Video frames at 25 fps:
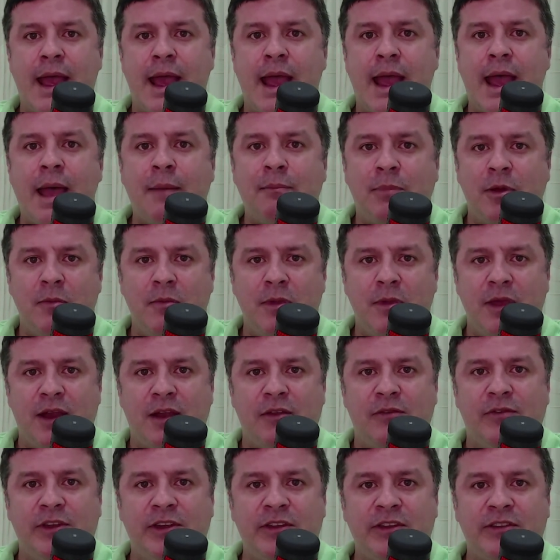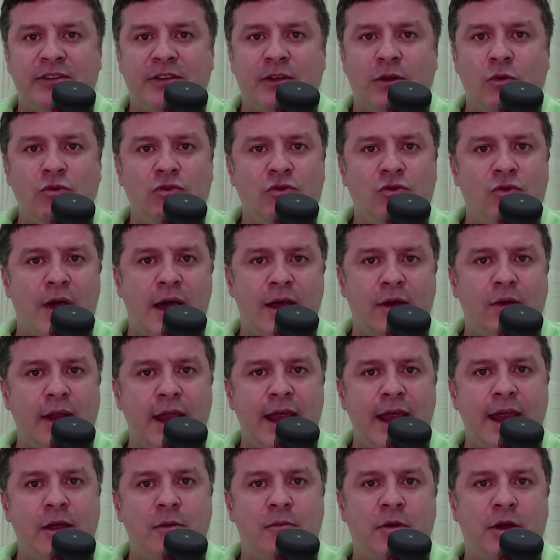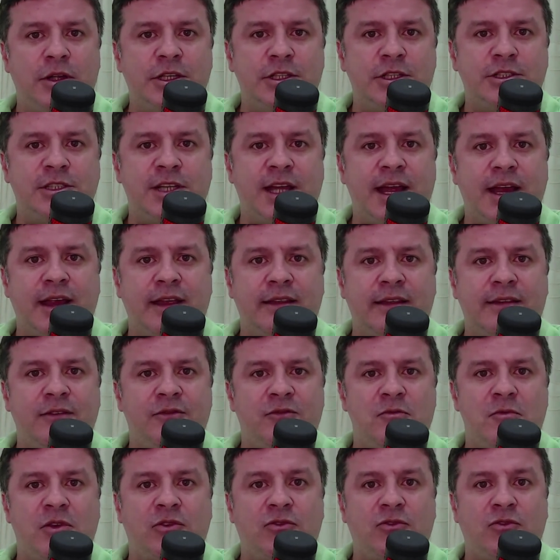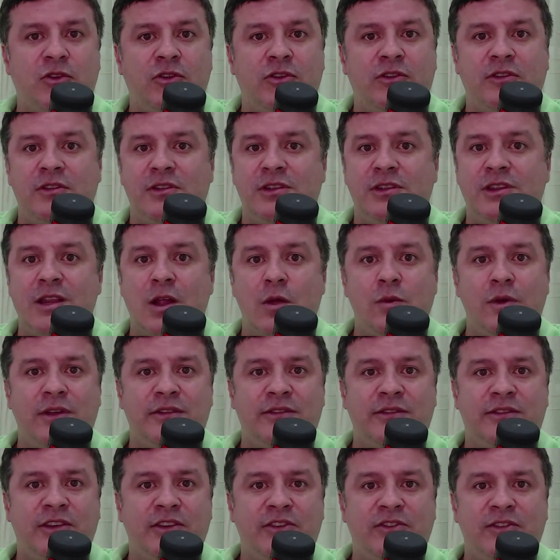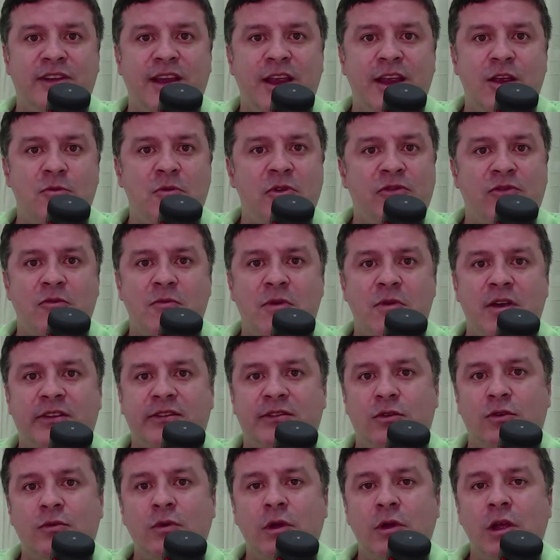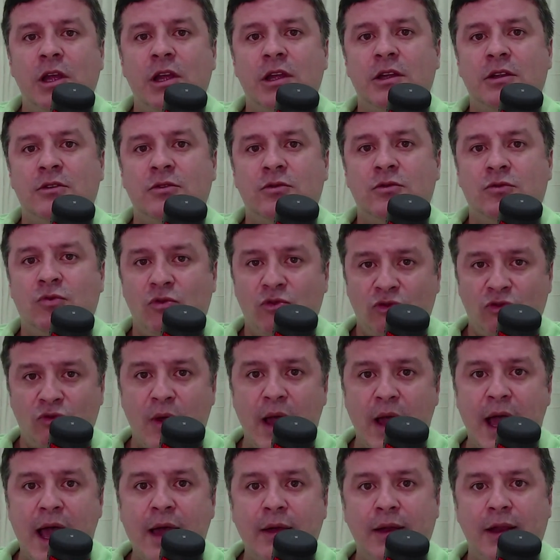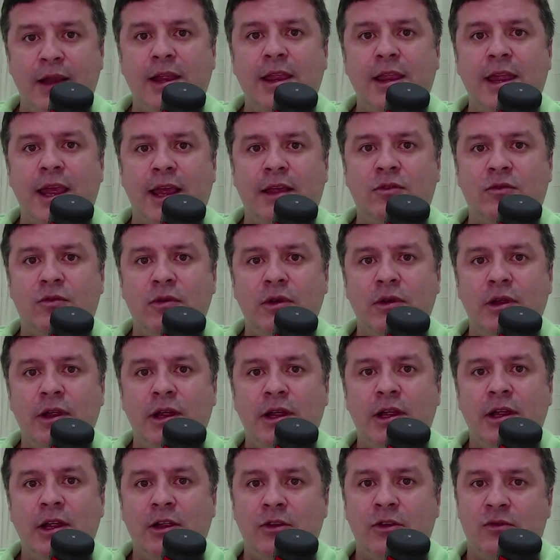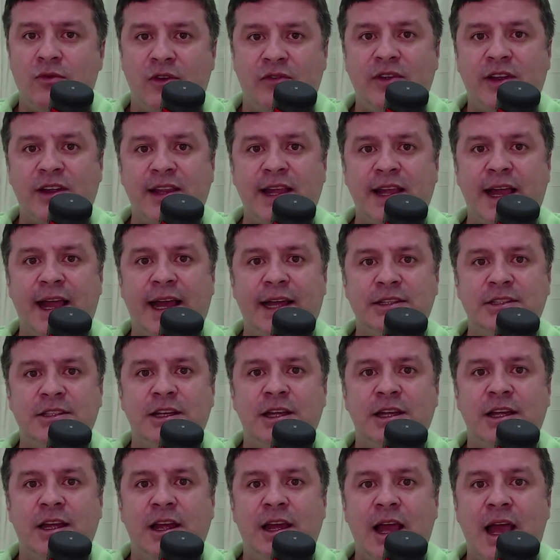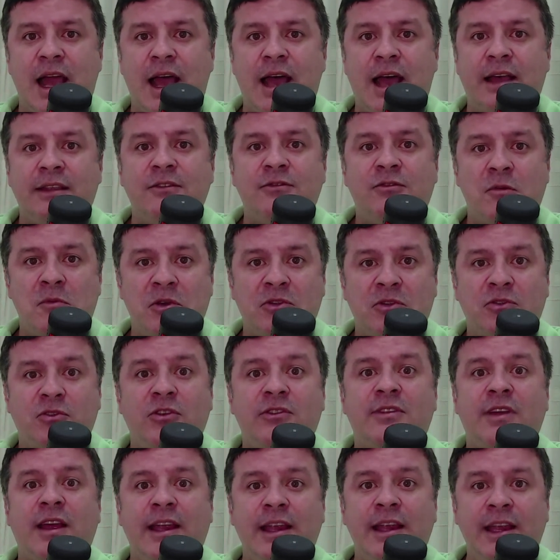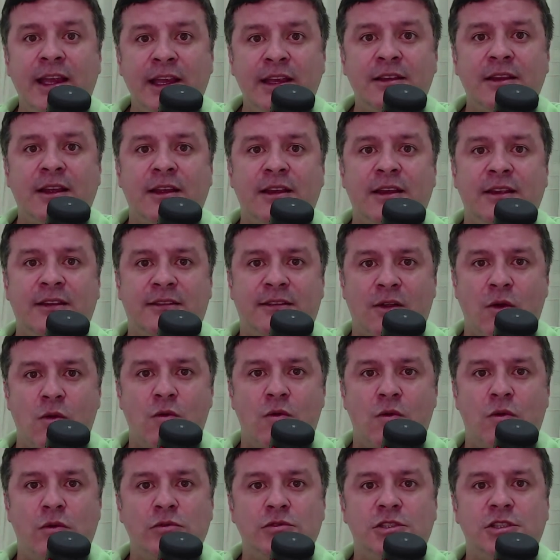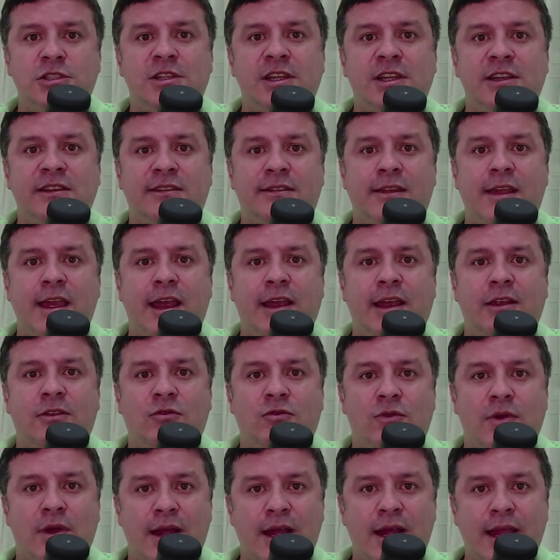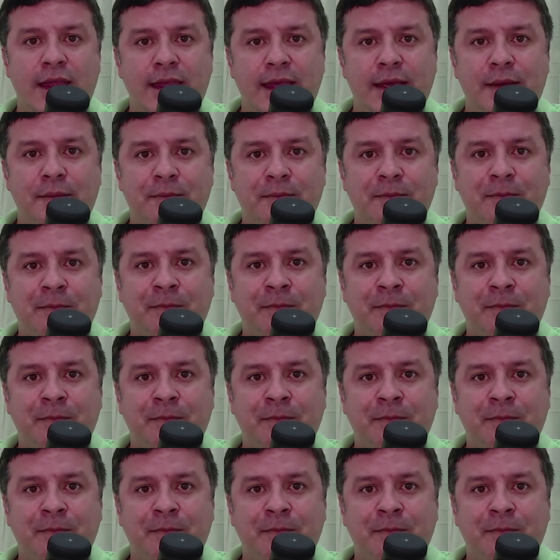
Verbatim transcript: à primeira vista, o usuário leigo pode achar que as informações não existe nenhuma informação do usuário ali dentro. Não é verdade. As informações ainda estão contidas dentro do HD.